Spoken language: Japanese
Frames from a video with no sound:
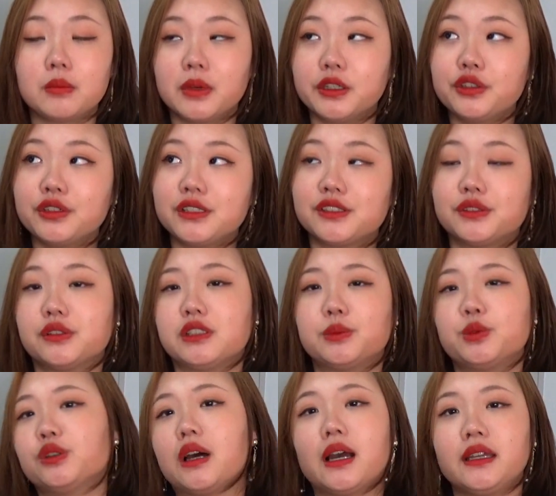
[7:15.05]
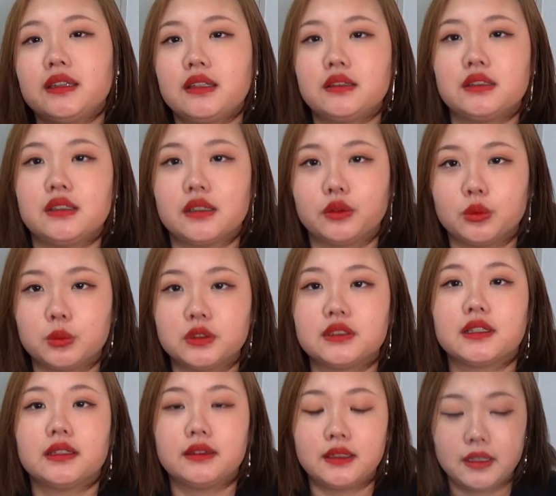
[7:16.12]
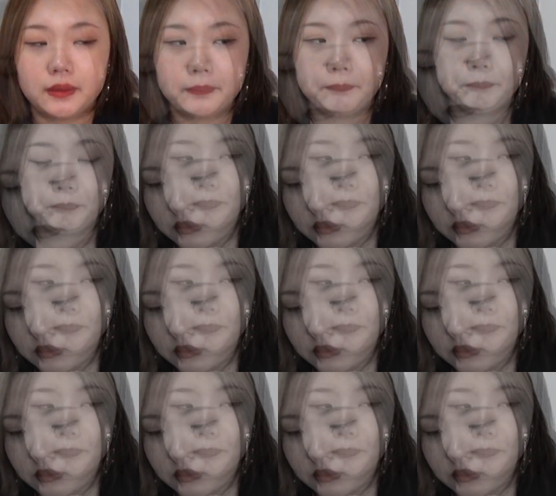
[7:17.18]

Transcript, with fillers: まあ、唯一の自分のアイデンティティだと思ってたんで